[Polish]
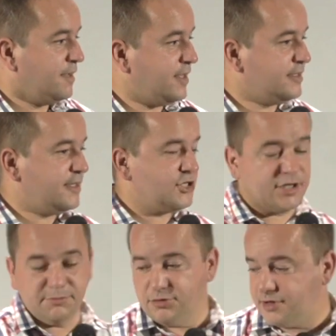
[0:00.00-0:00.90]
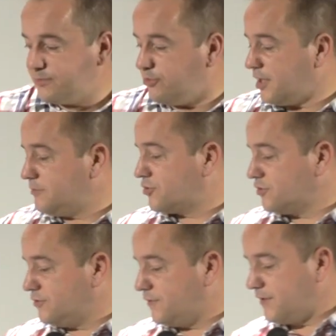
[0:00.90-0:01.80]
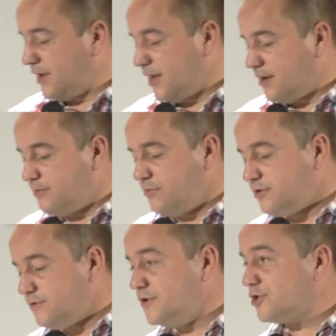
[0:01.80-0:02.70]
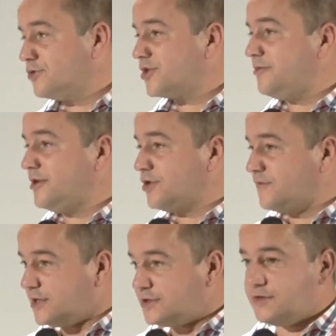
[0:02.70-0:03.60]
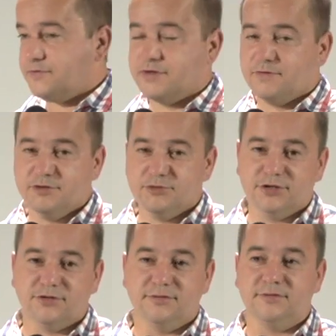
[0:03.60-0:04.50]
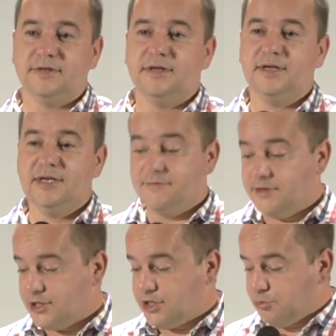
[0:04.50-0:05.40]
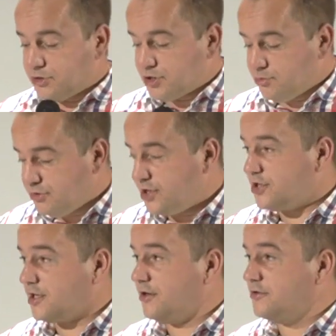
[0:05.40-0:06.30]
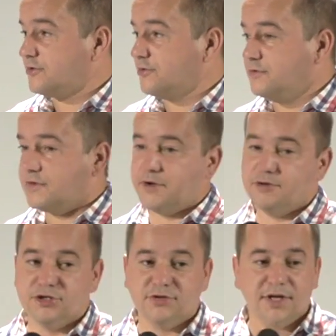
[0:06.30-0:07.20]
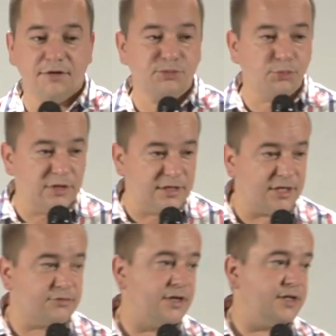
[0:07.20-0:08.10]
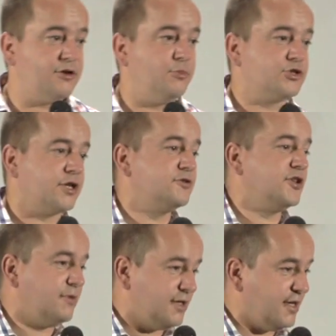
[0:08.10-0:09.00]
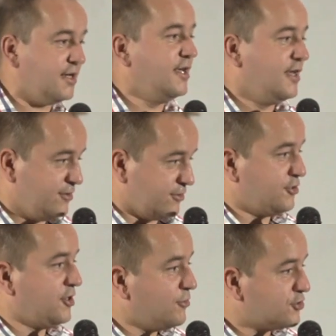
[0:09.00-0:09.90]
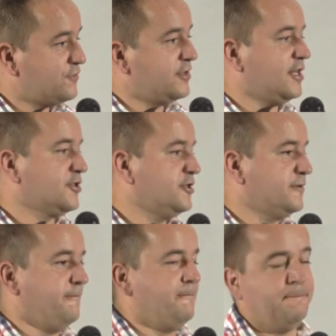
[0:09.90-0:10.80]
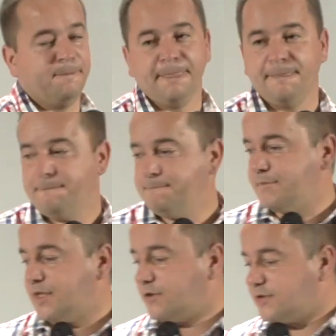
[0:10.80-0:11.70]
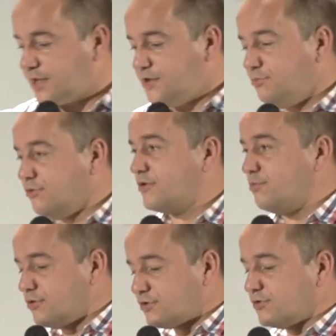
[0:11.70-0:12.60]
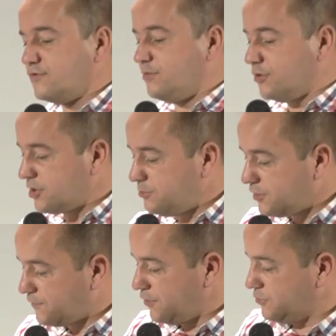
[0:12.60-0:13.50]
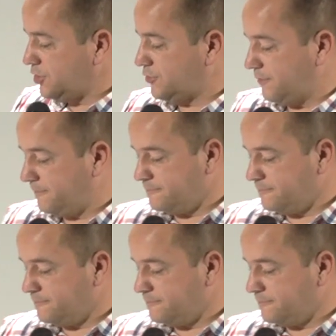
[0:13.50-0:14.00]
Więc jeżeli Bóg jest Bogiem cudów, my również możemy ich doświadczać w swoim życiu. Więc jeśli potrzebujesz jakiegoś cudu w swoim życiu, jakiegoś ponadnaturalnego Bożego działania, to to się może wydarzyć. To taki Bóg, Bóg cudów może być w Twoim życiu.